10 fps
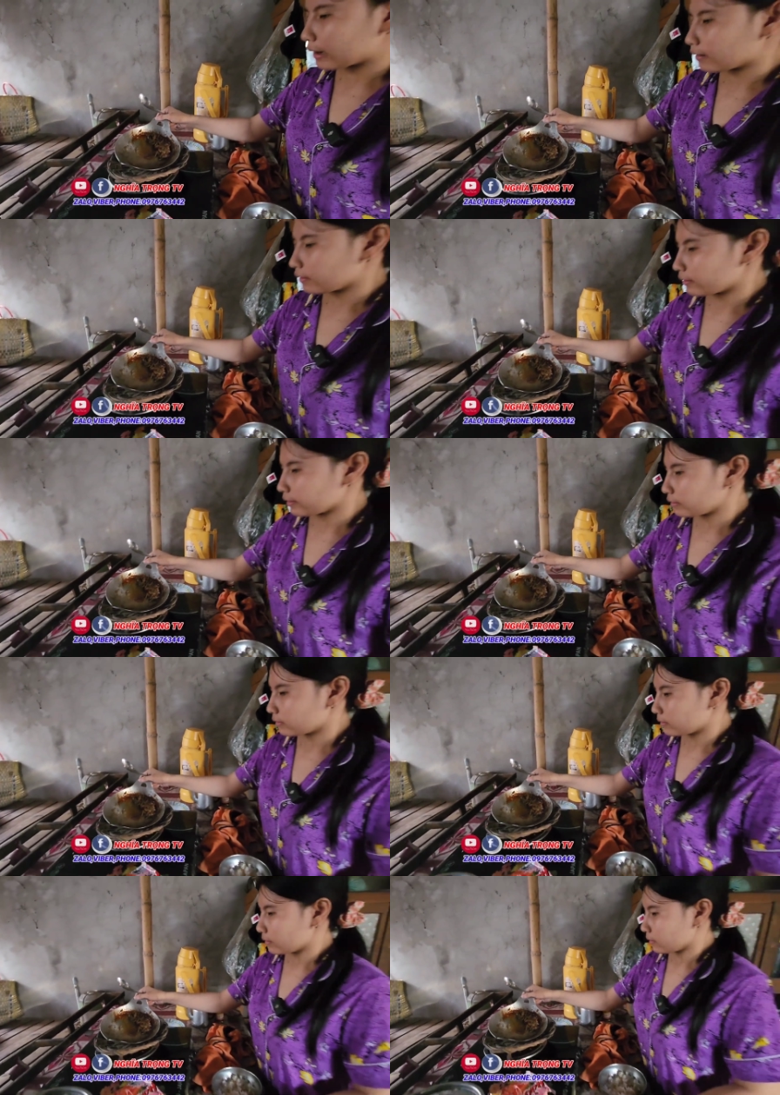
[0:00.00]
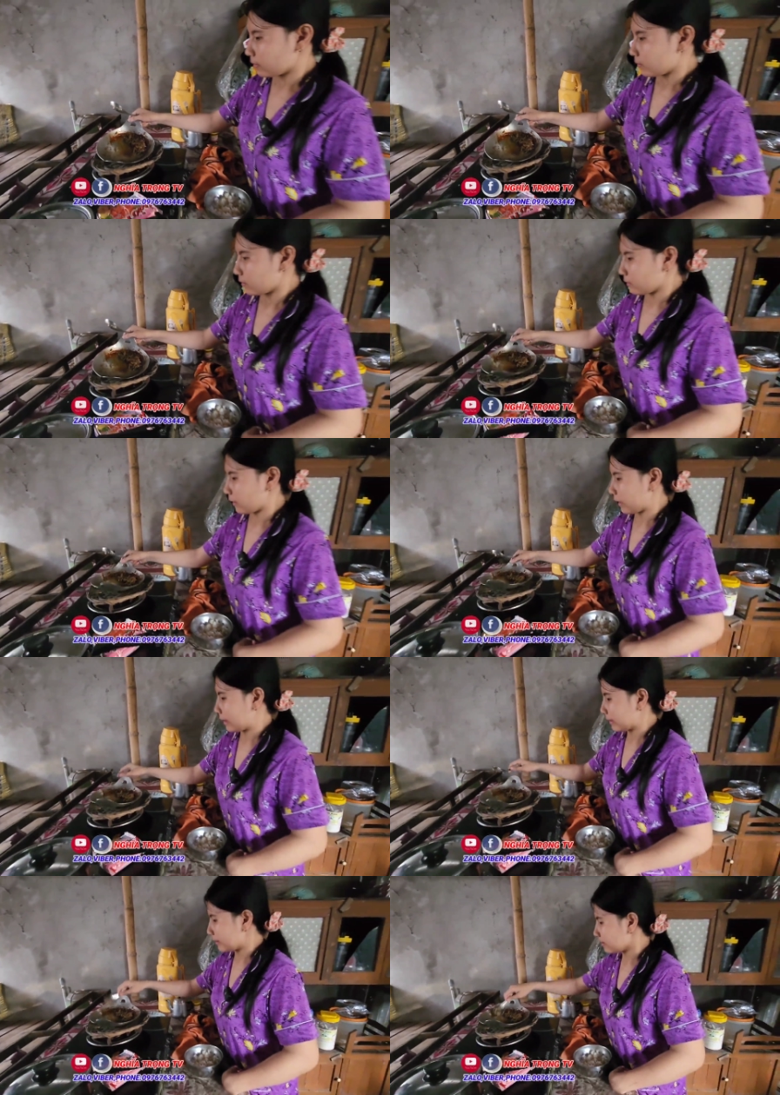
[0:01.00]
con gì hả dạ
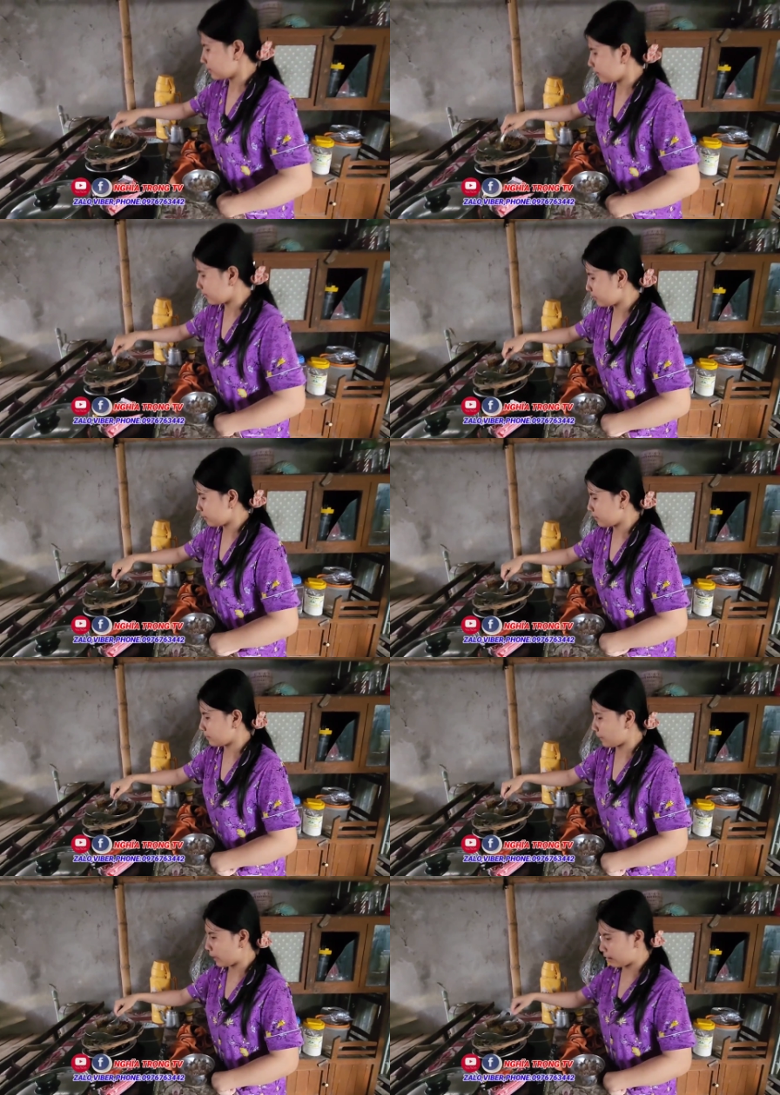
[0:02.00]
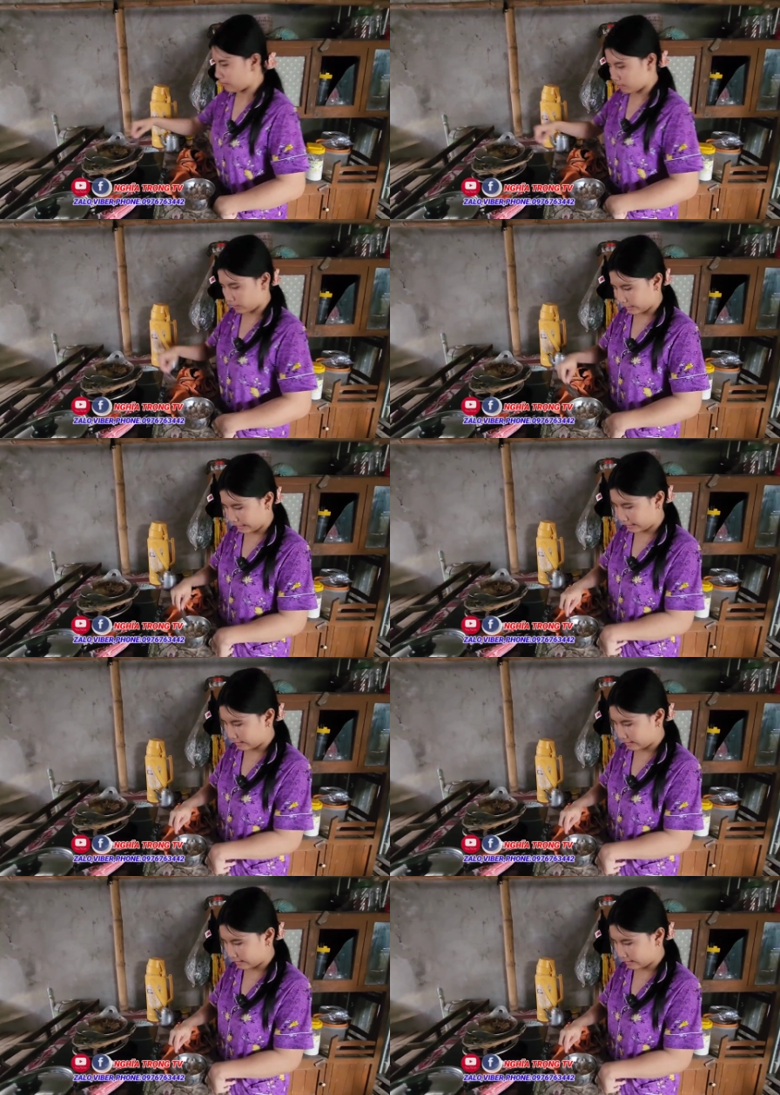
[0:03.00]
chăn nước thôi uh, ba con không ăn cá